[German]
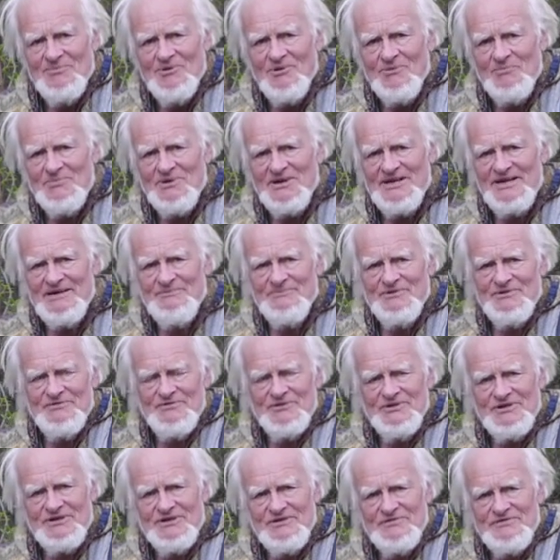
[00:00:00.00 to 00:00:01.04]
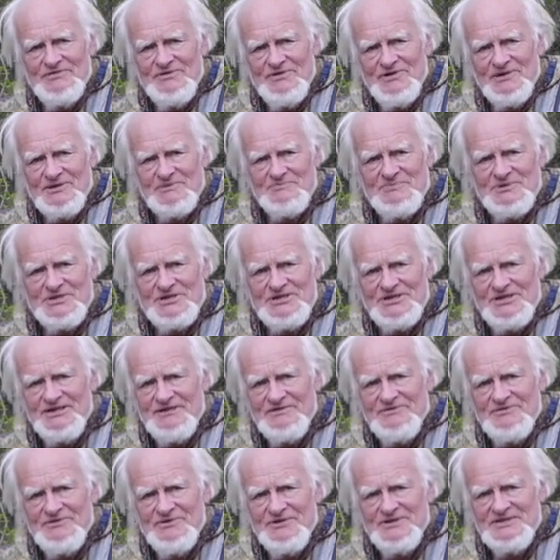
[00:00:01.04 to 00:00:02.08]
Probleme für den
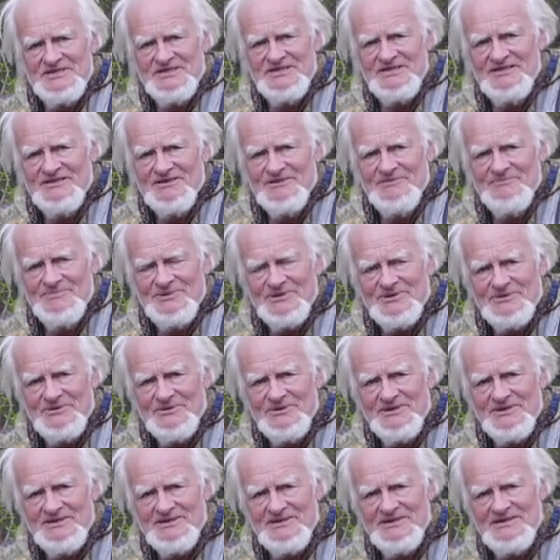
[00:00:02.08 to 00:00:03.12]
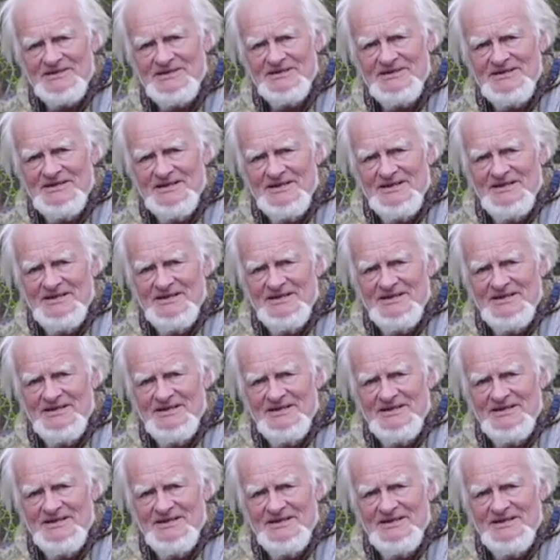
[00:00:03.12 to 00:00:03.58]
Fortbestand von Tieren bedeuteten,